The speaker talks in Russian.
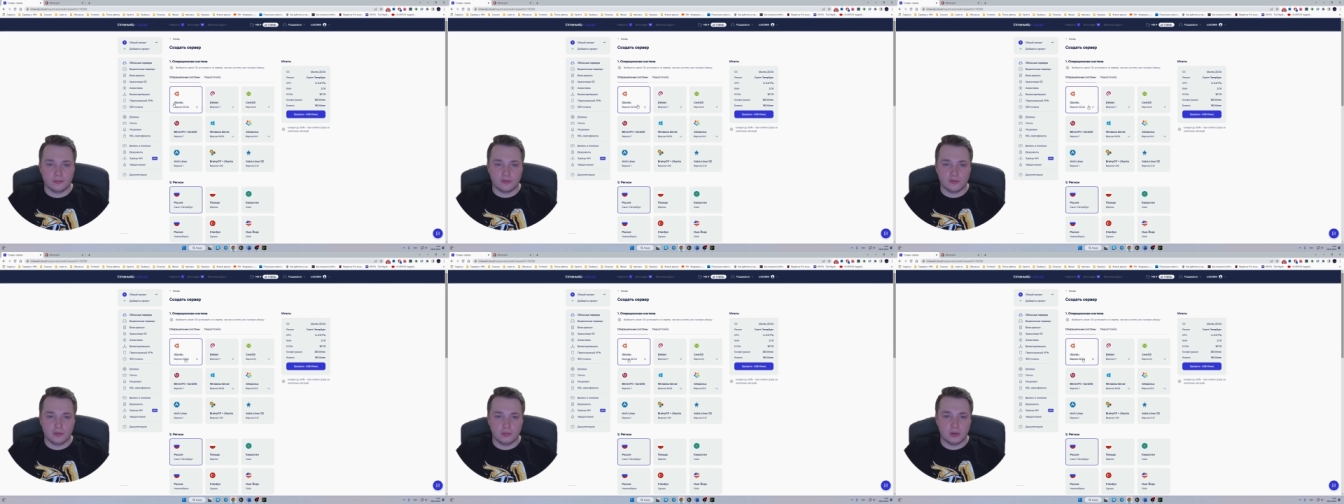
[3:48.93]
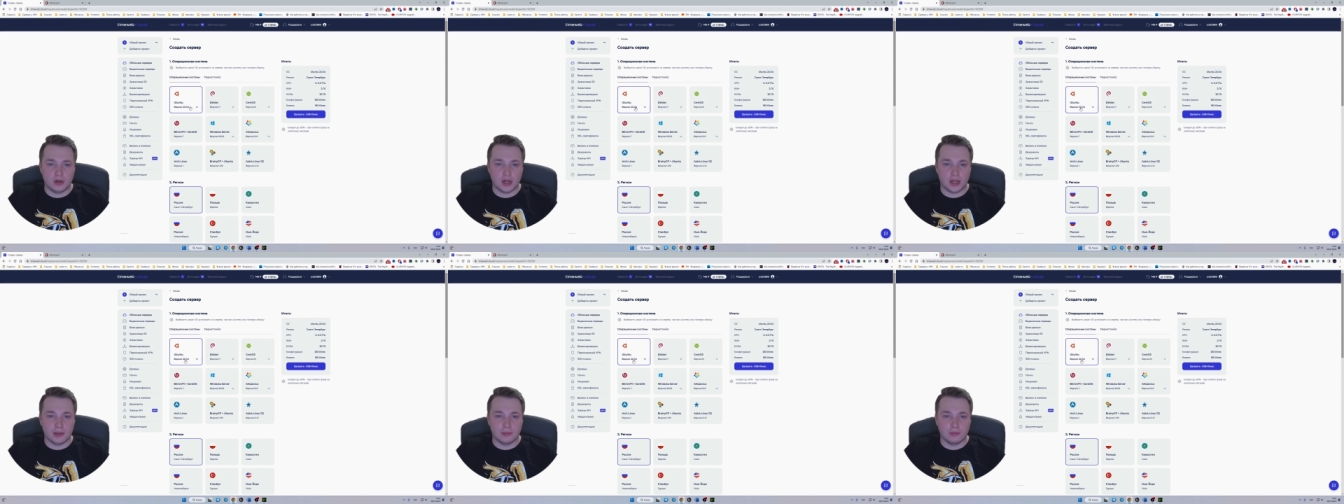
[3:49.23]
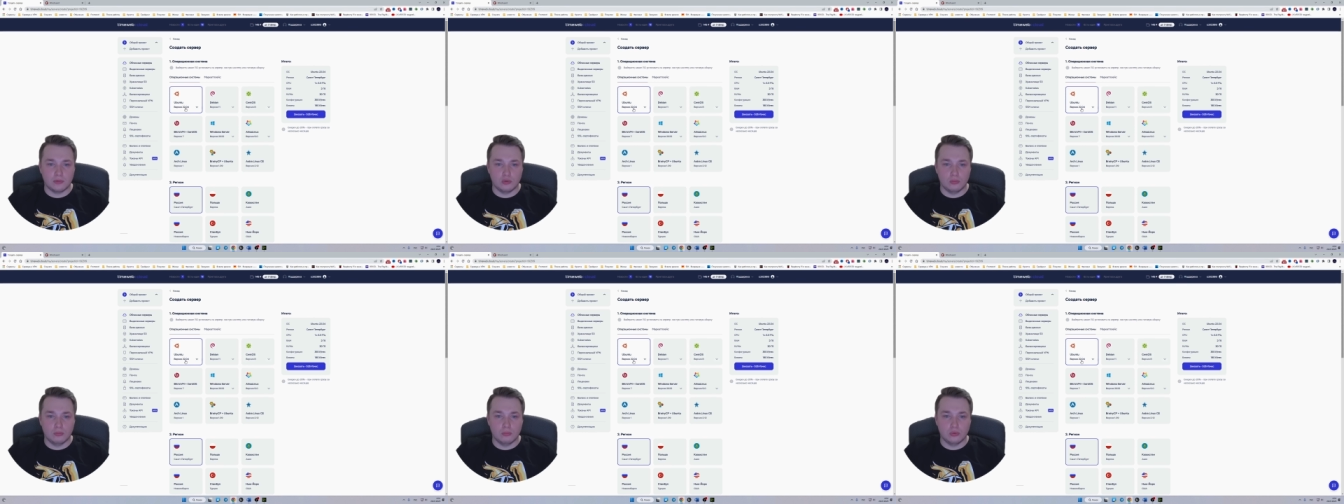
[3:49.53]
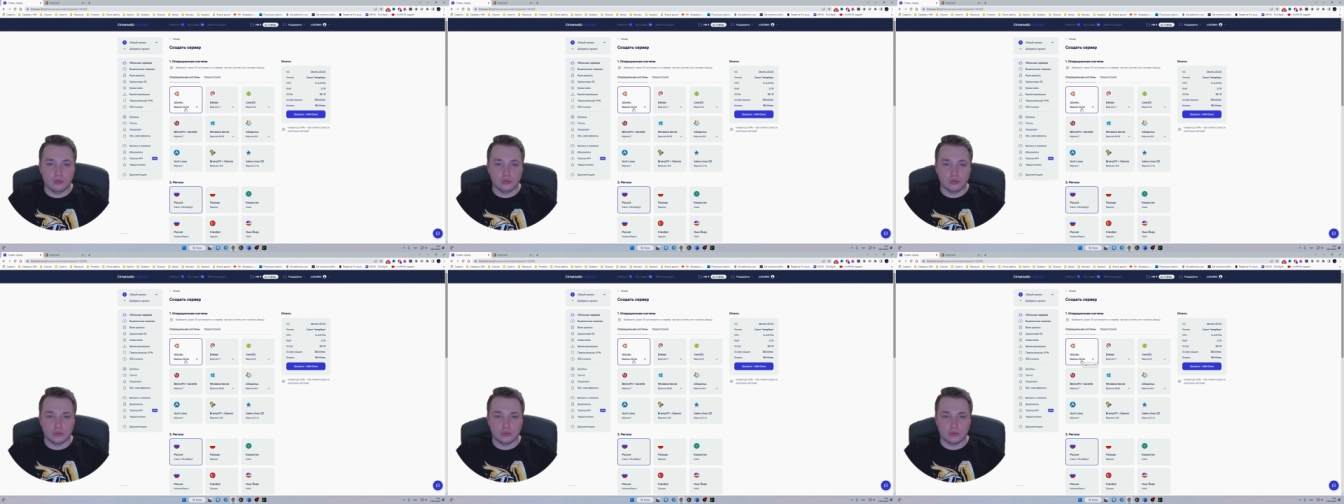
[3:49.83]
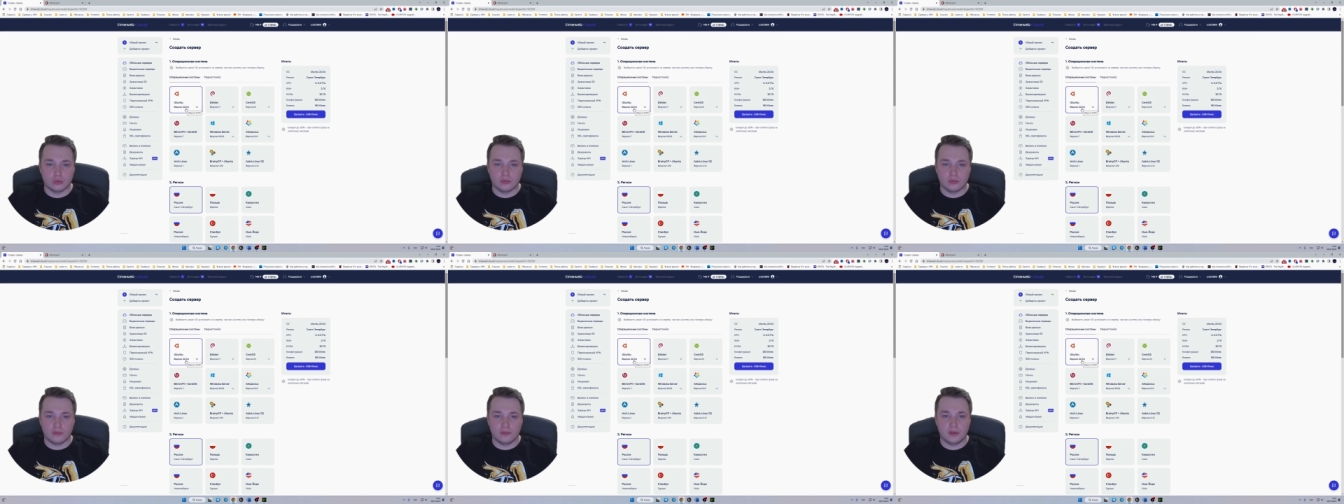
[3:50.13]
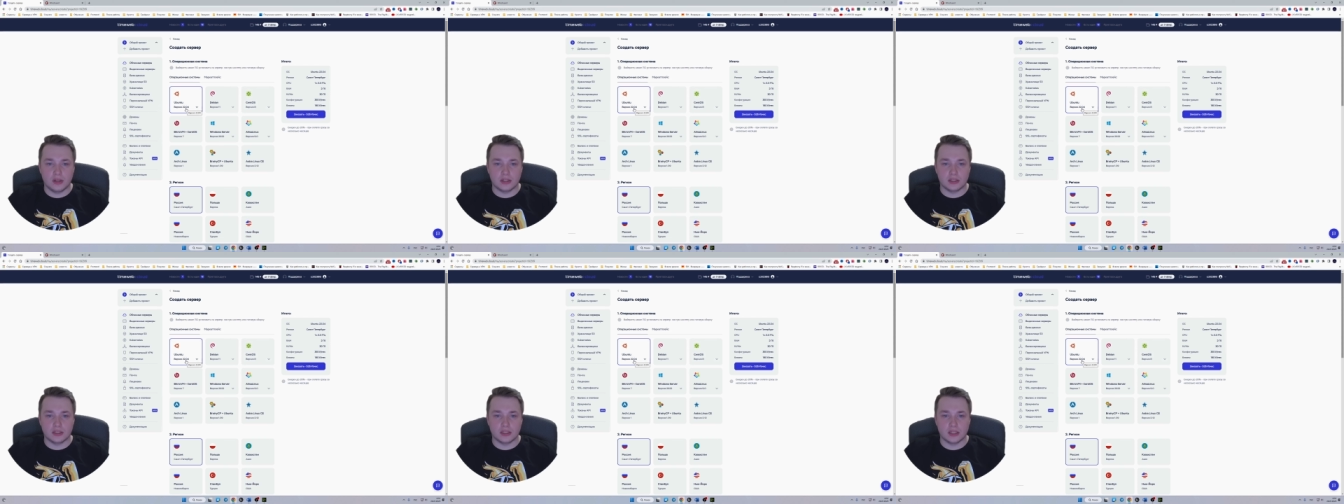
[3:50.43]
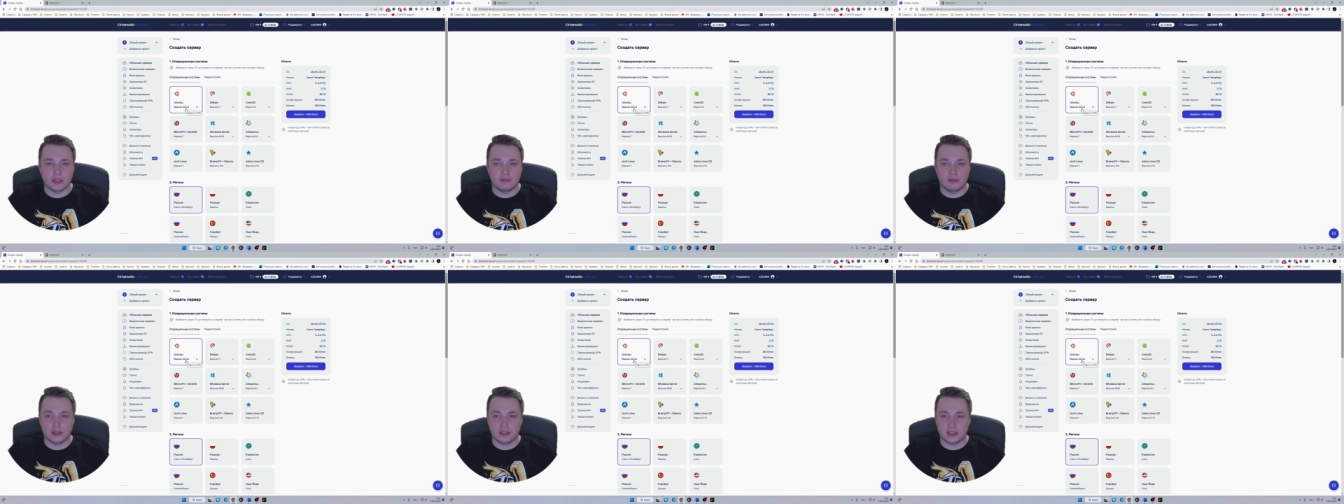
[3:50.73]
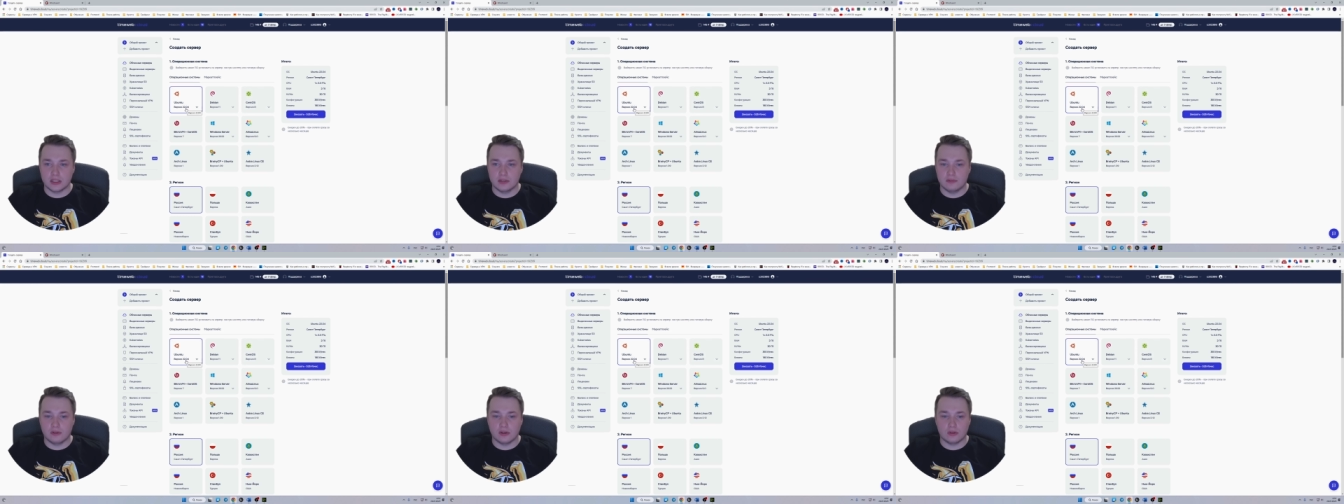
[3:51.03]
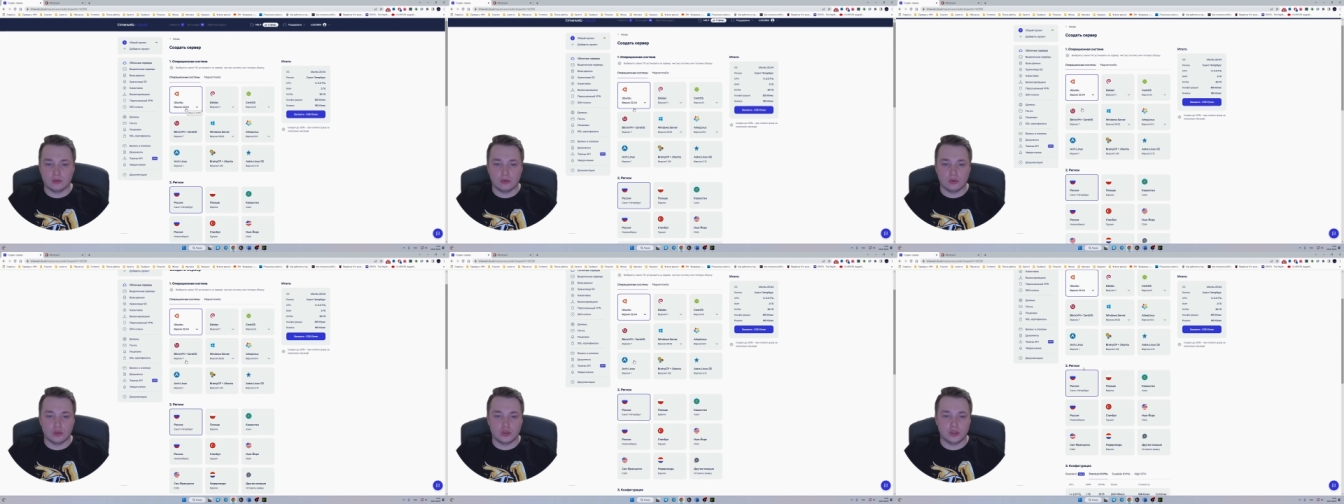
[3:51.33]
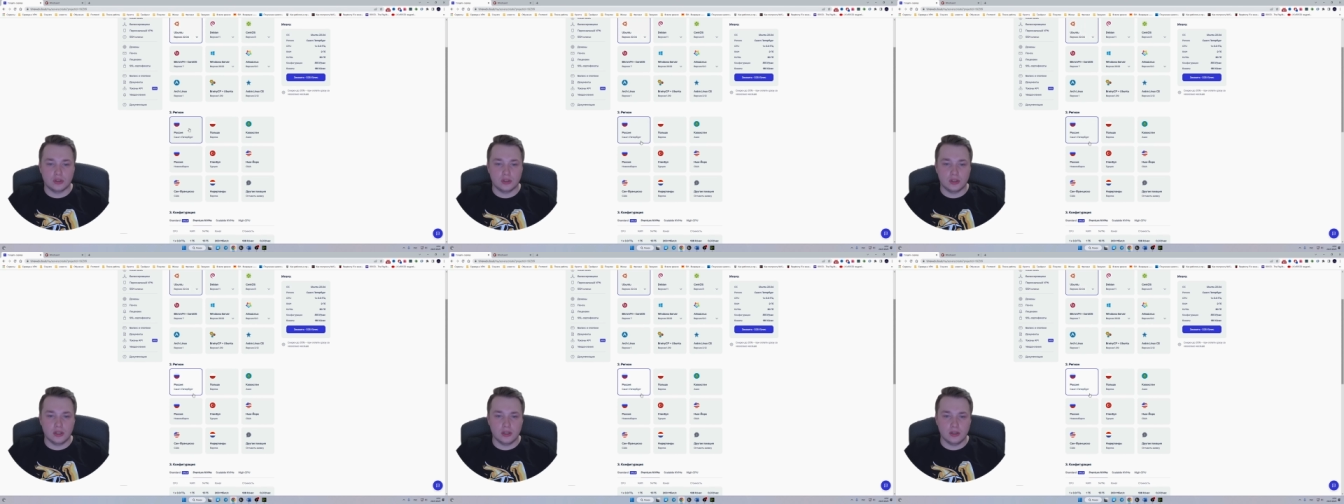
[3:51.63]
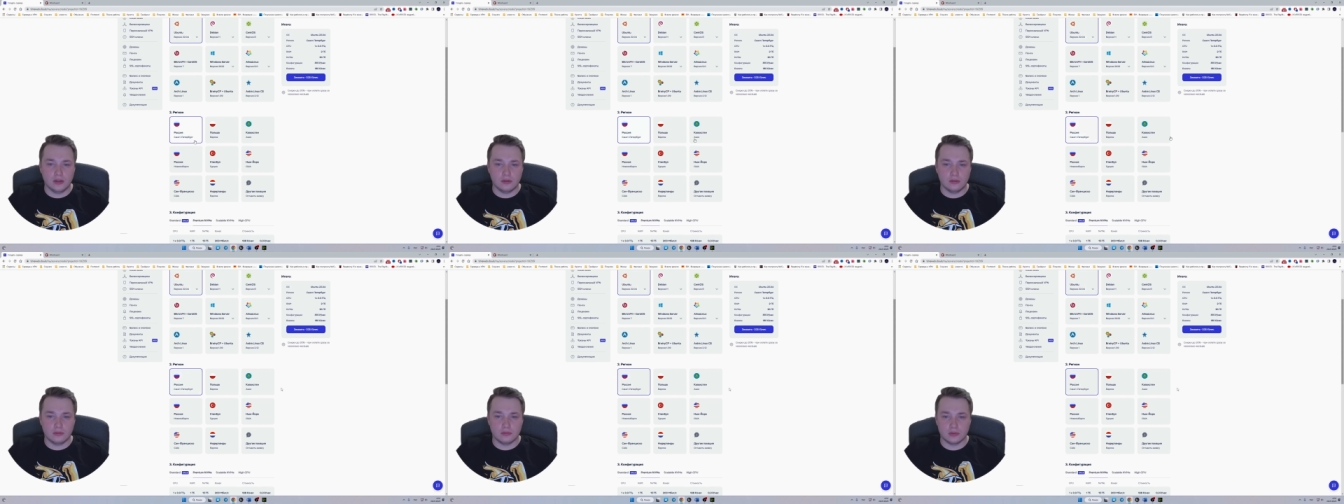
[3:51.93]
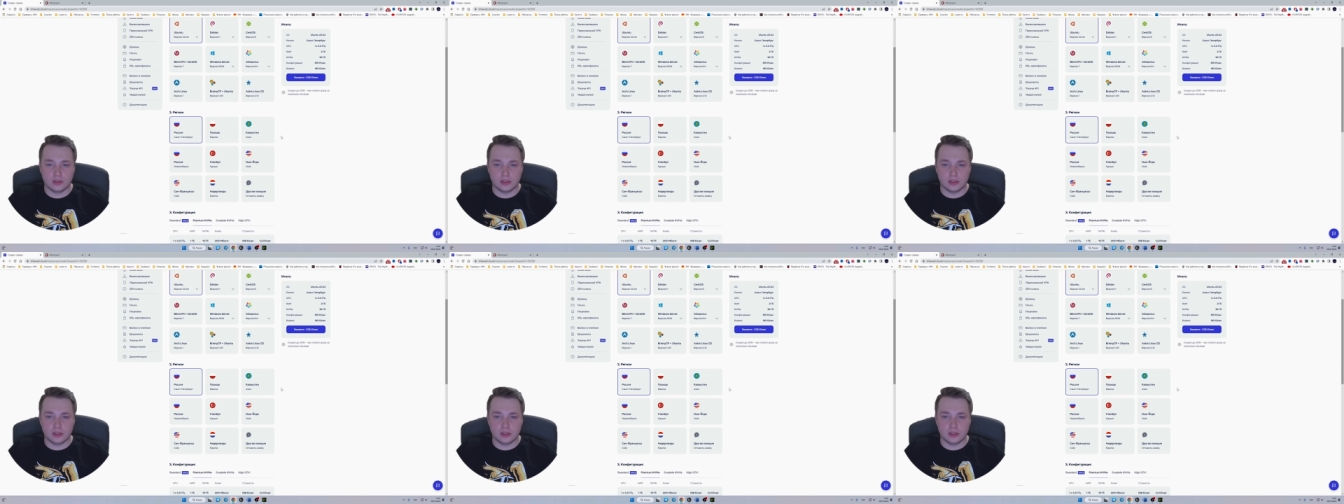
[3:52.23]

Выбираем Ubuntu версия 22.04.